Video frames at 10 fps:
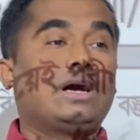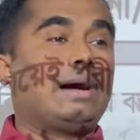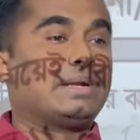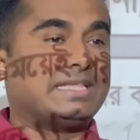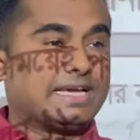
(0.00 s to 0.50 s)
সো
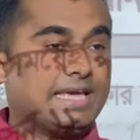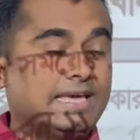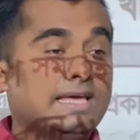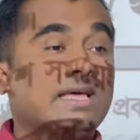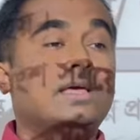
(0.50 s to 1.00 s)
আমরা
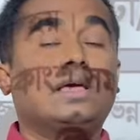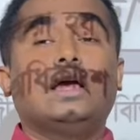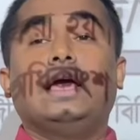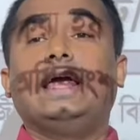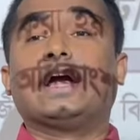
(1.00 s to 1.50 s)
দেখি
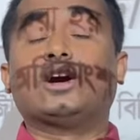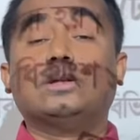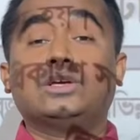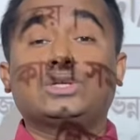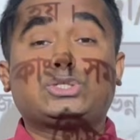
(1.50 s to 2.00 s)

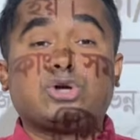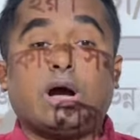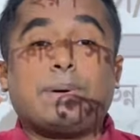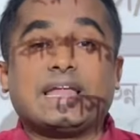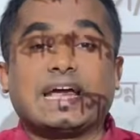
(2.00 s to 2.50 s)
এখন
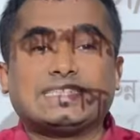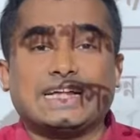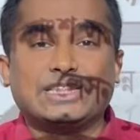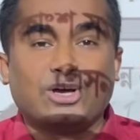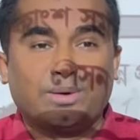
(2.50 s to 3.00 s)
সবার আগে
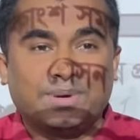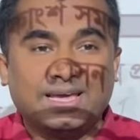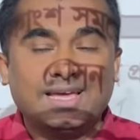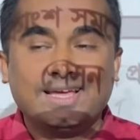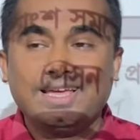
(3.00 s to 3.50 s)
জানতে
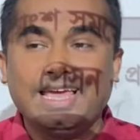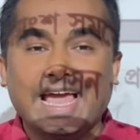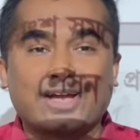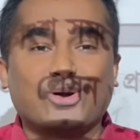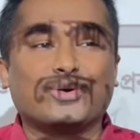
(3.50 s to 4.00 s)
হবে
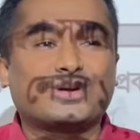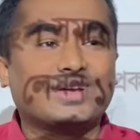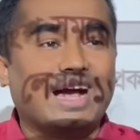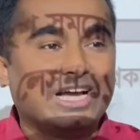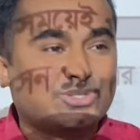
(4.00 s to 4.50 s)
একক
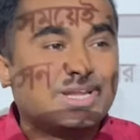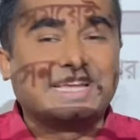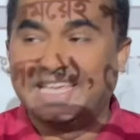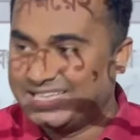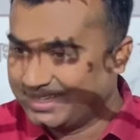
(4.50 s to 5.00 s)
আসলে
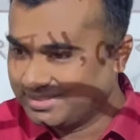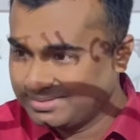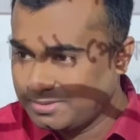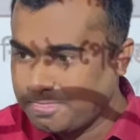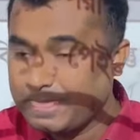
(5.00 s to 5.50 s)
কি
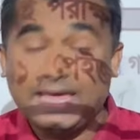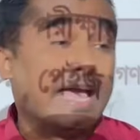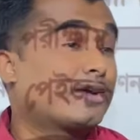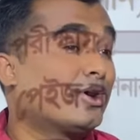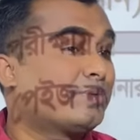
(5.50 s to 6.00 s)

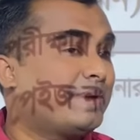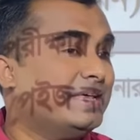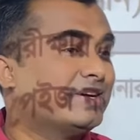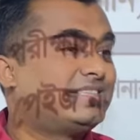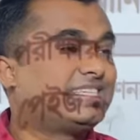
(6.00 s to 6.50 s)
একক
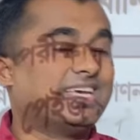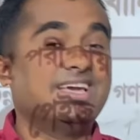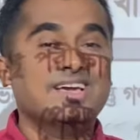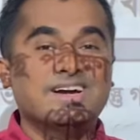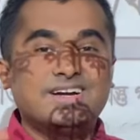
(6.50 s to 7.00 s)
মানে হচ্ছে
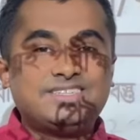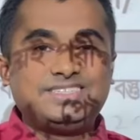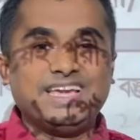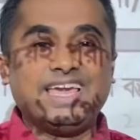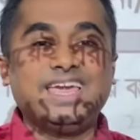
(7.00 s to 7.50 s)

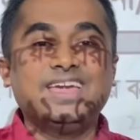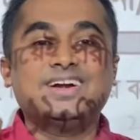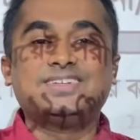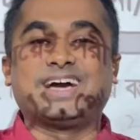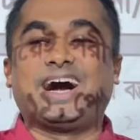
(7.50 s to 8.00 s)
টি
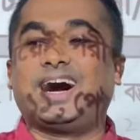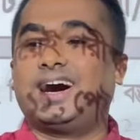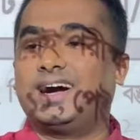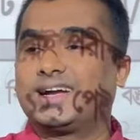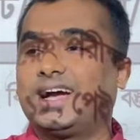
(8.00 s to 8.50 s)
টা
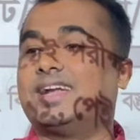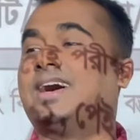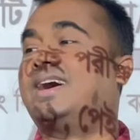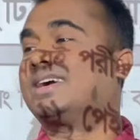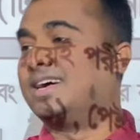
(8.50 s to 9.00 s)

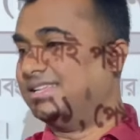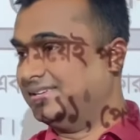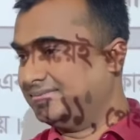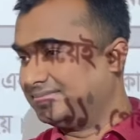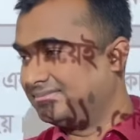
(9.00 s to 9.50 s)
খানা
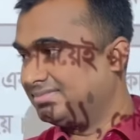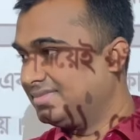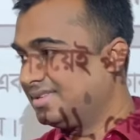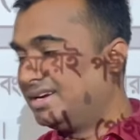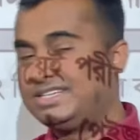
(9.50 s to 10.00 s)
খানি
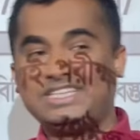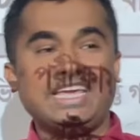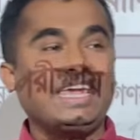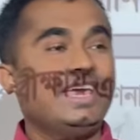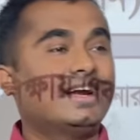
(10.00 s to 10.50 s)

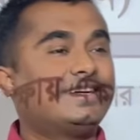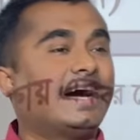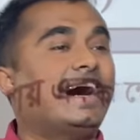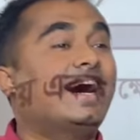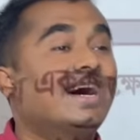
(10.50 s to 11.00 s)
টি
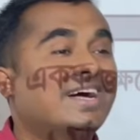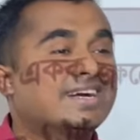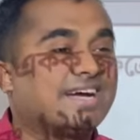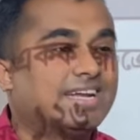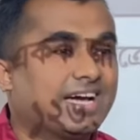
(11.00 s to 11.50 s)
টা
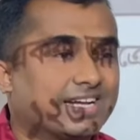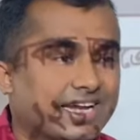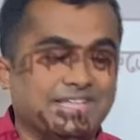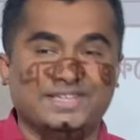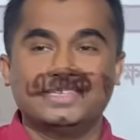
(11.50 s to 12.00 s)
খানা
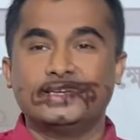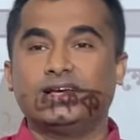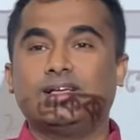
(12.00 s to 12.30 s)
খানি